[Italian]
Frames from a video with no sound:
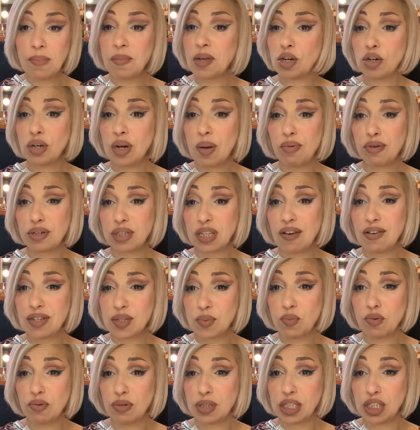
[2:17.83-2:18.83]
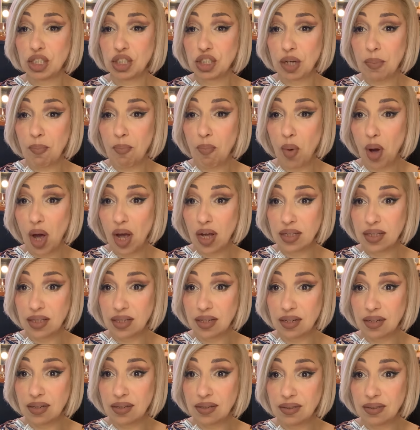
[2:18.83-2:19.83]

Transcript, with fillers: Mia nonna portava spume di champagne,